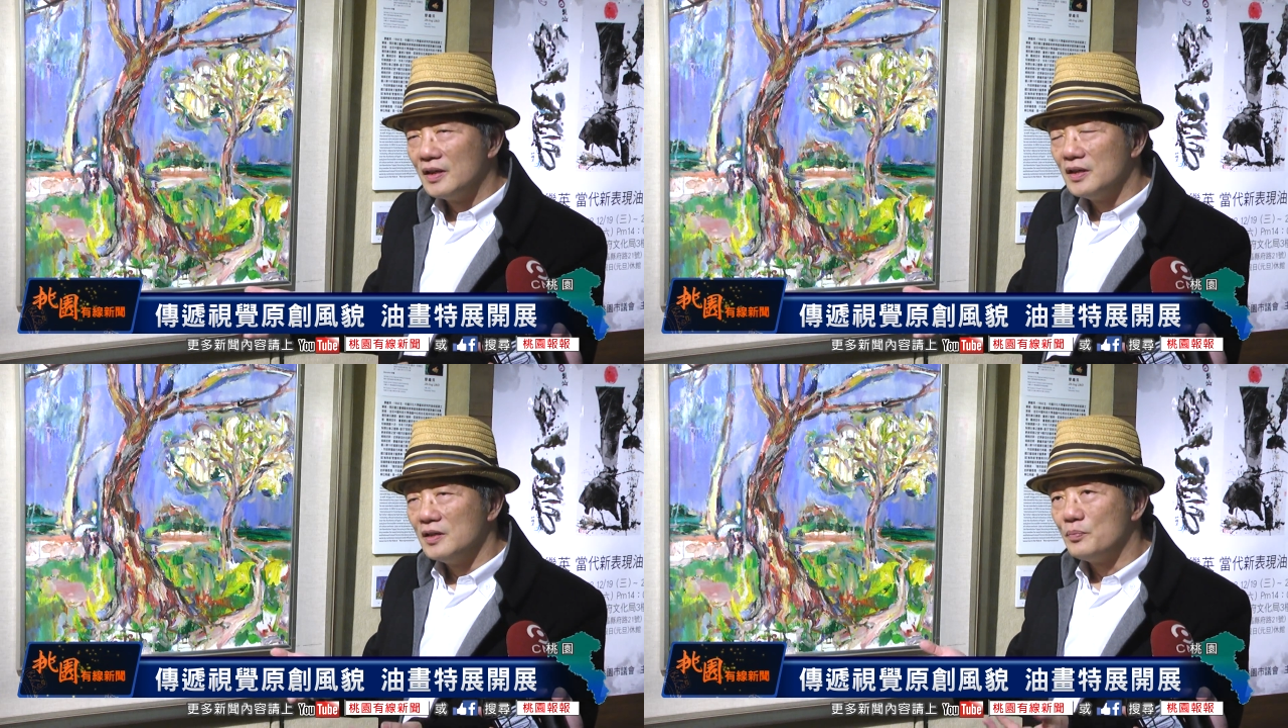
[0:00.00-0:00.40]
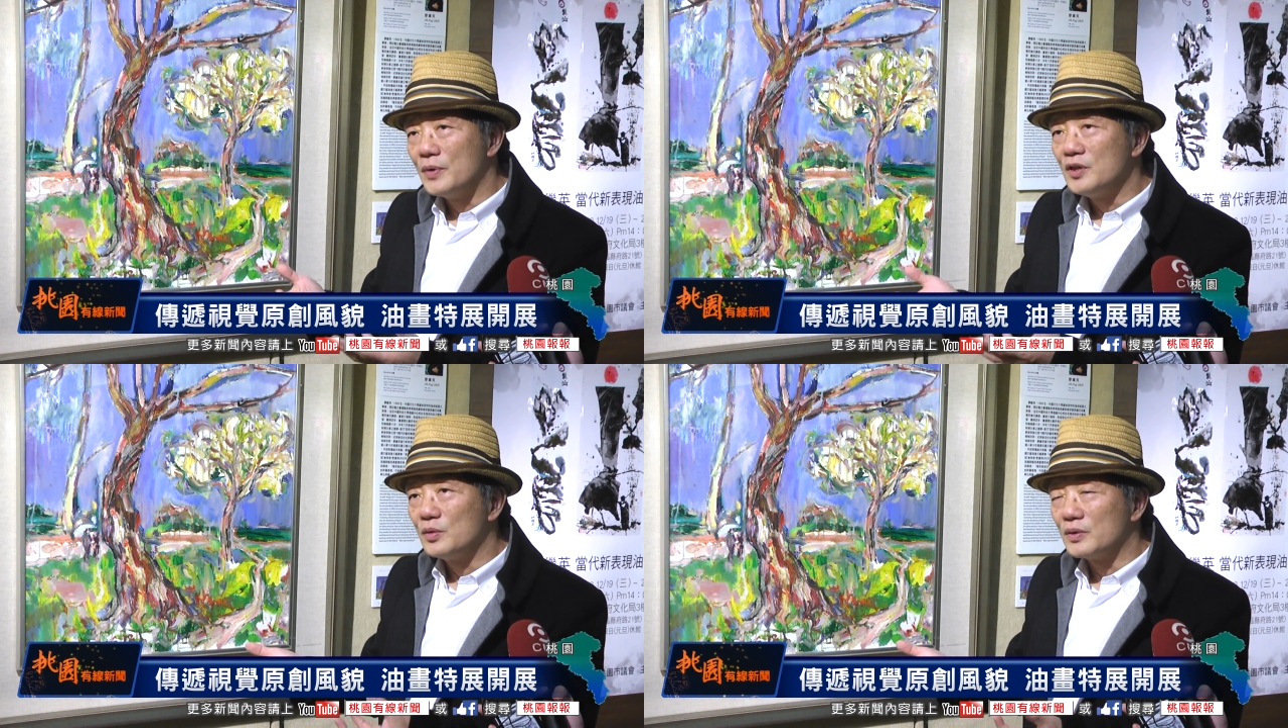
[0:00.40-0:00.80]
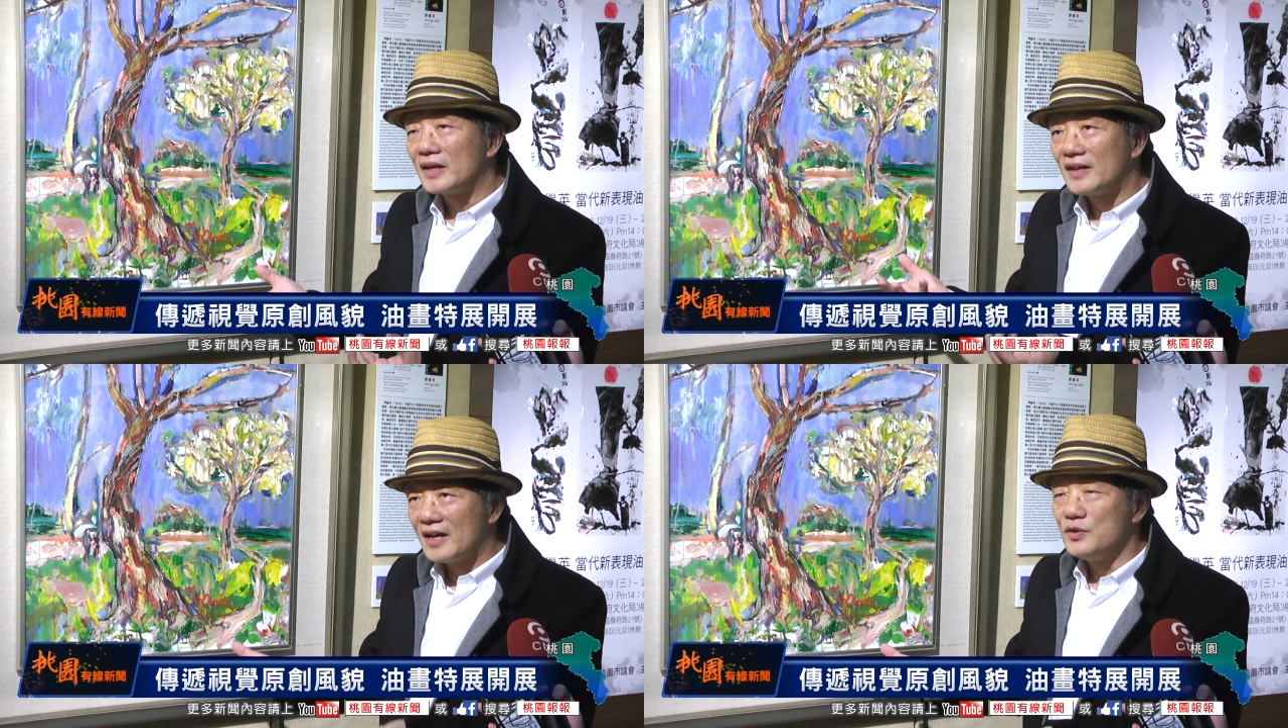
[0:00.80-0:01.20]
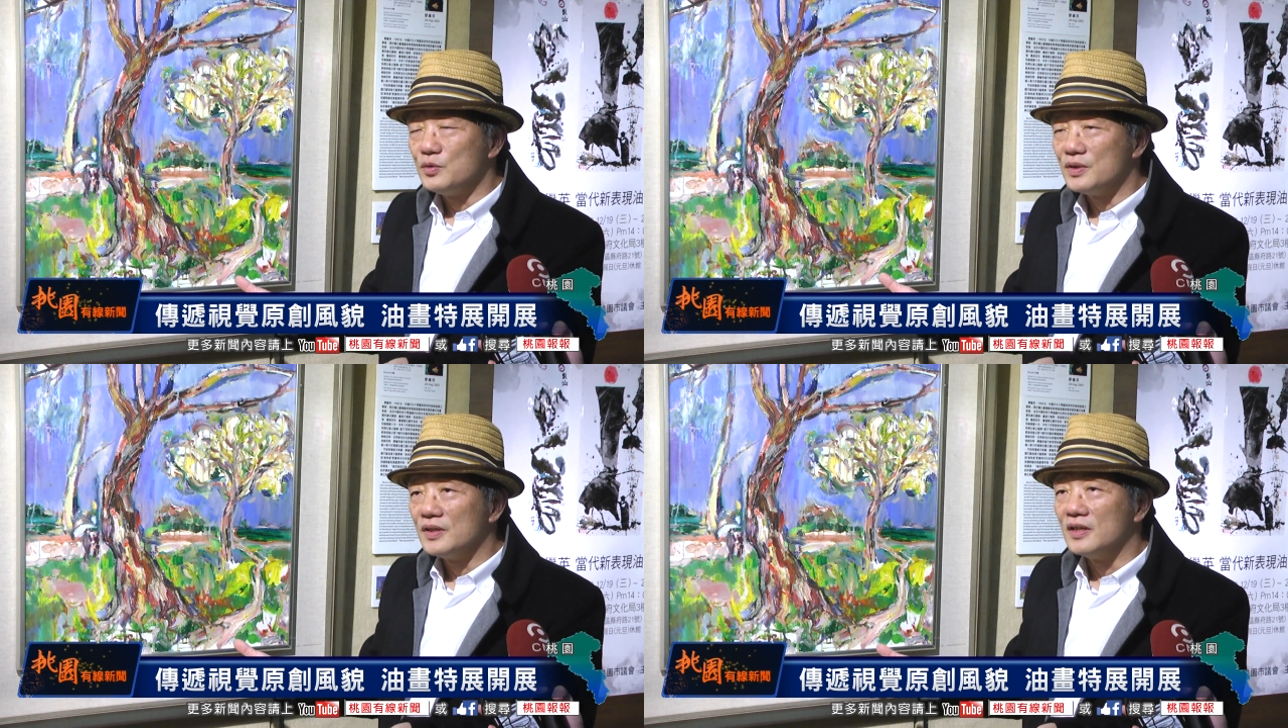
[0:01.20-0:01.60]
呃，本土的感
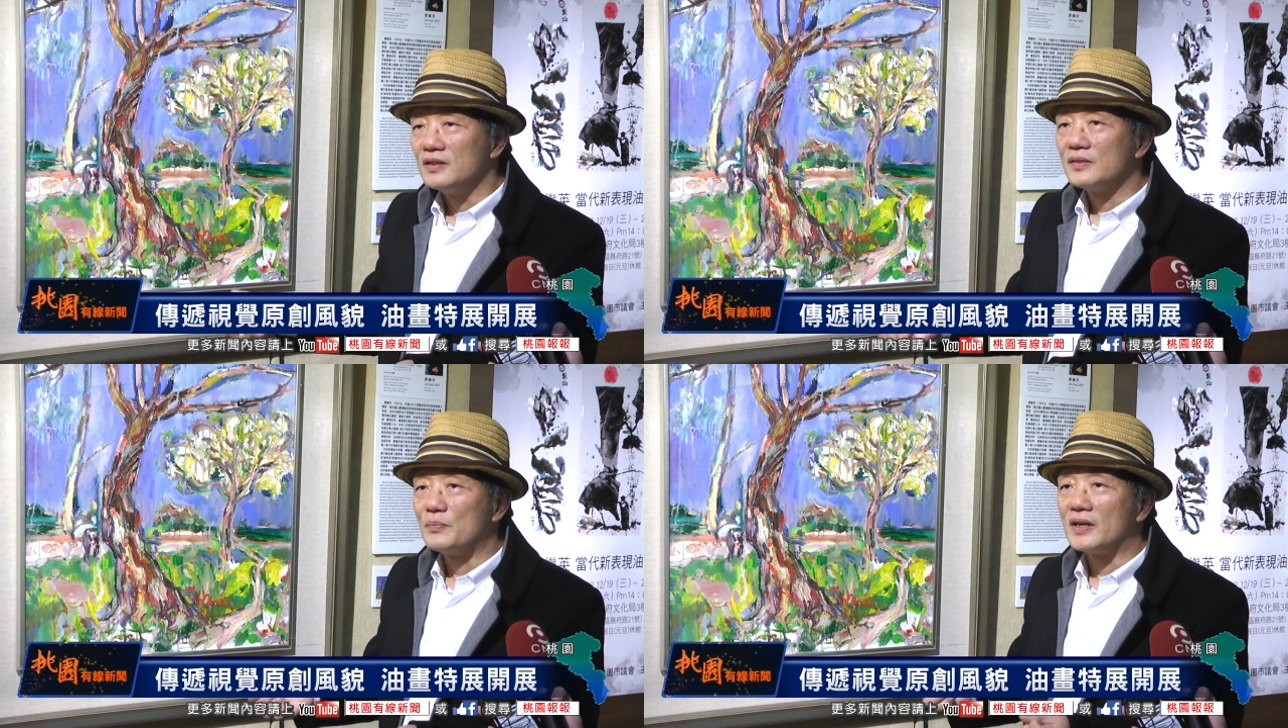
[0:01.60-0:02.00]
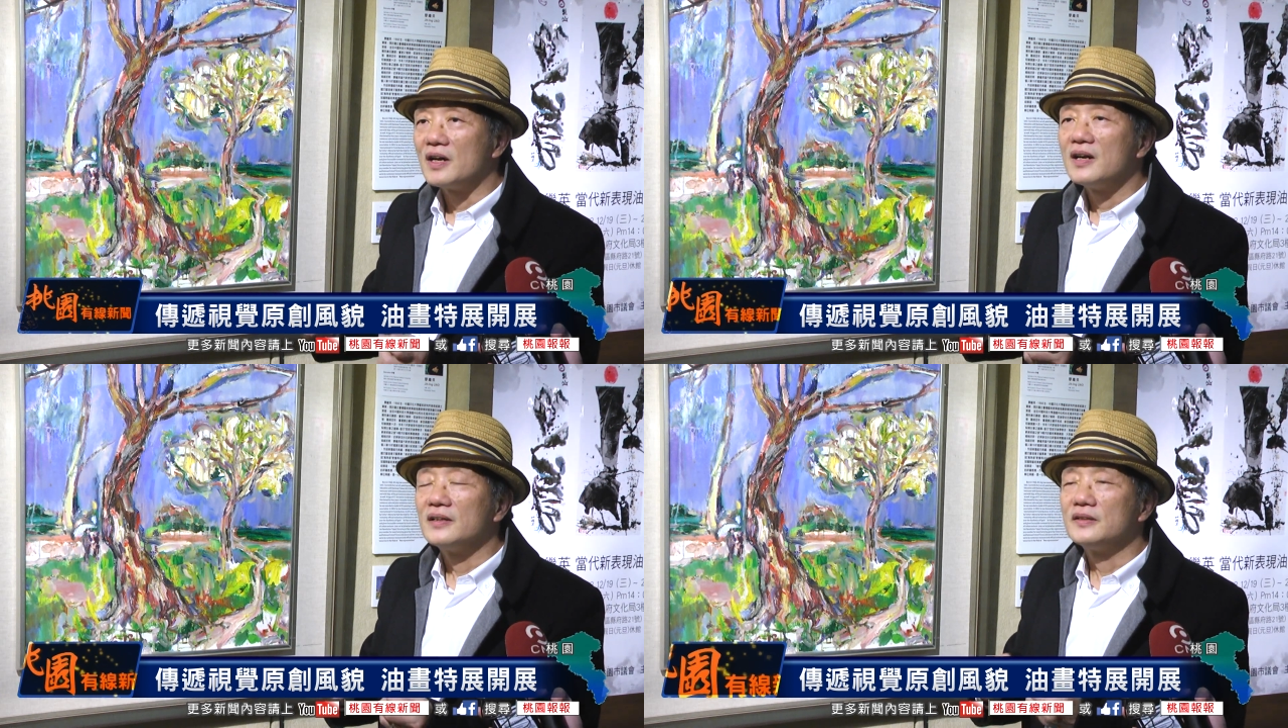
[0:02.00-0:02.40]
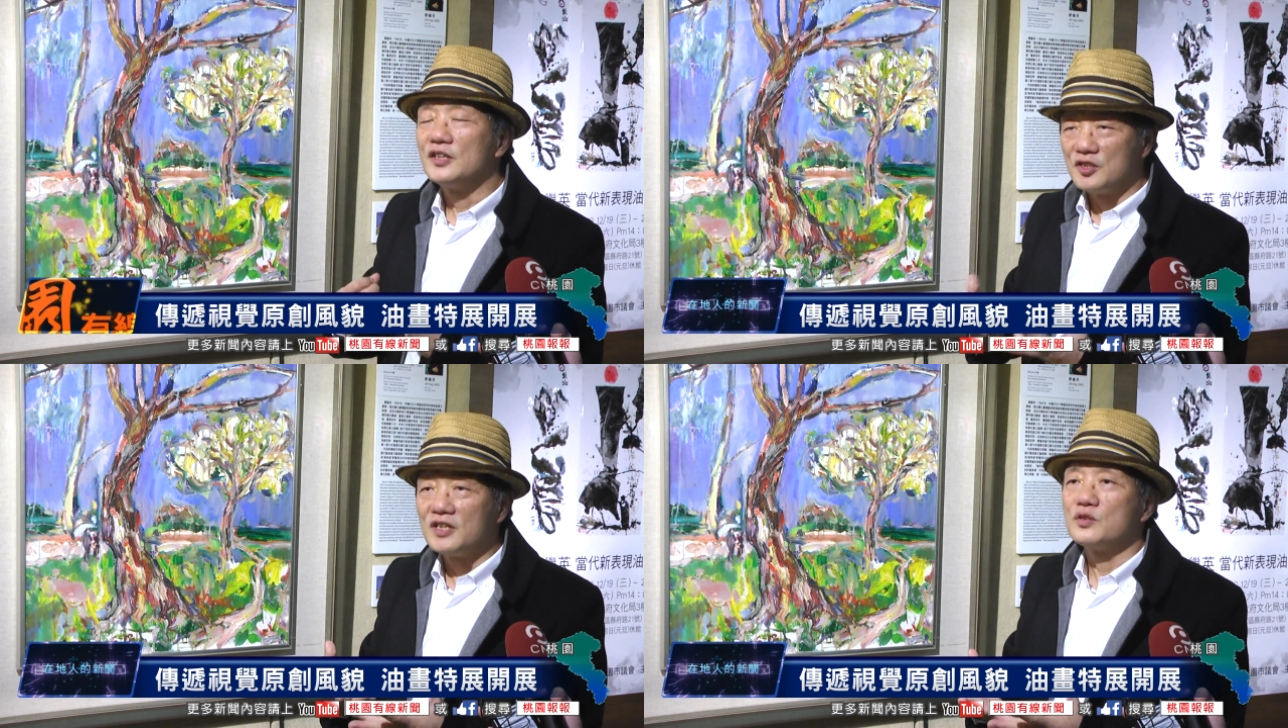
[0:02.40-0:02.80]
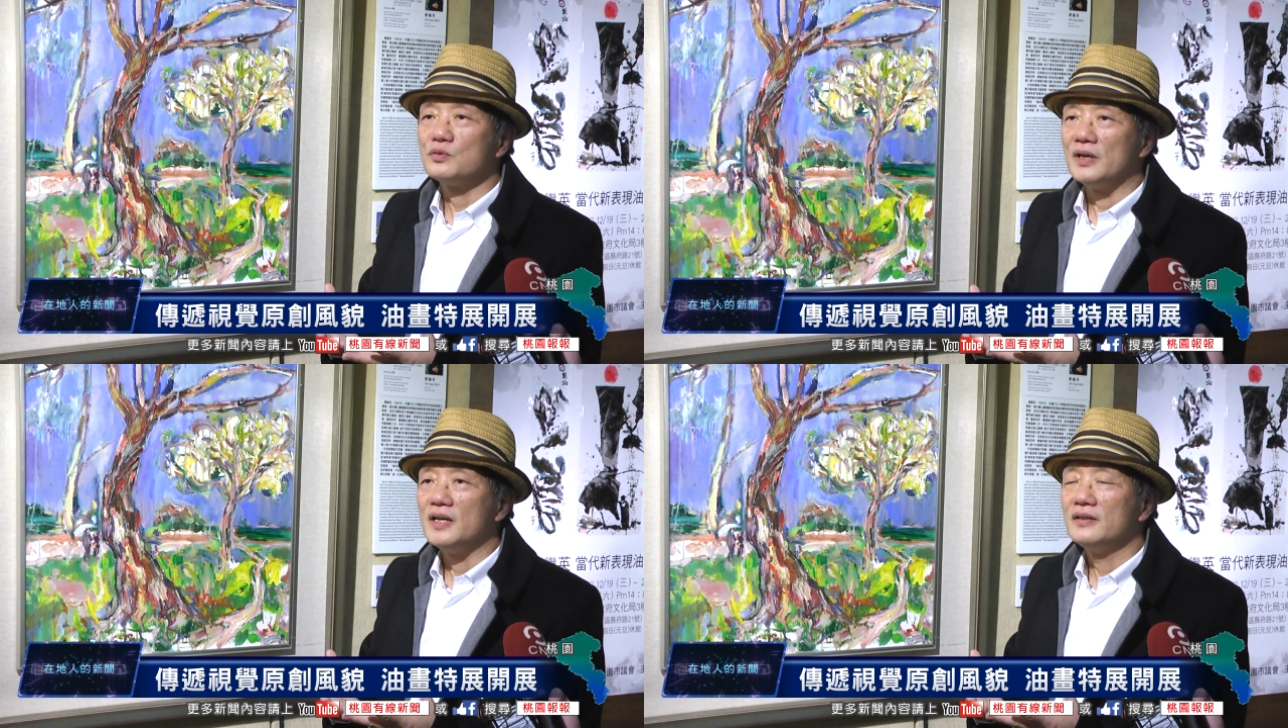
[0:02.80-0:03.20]
觉，哈，把它体现出来。